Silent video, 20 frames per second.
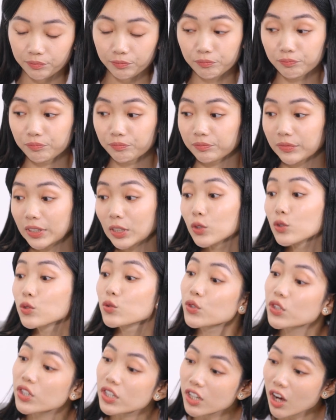Ừ, để tôi
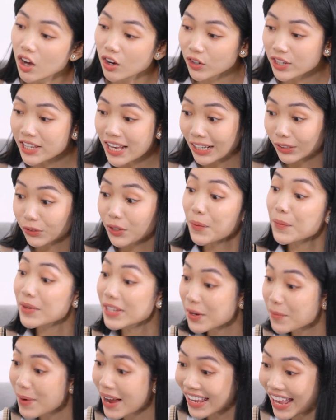xuống dưới coi có gì ăn tôi đem
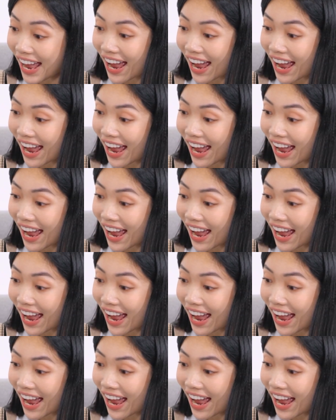lên cho bà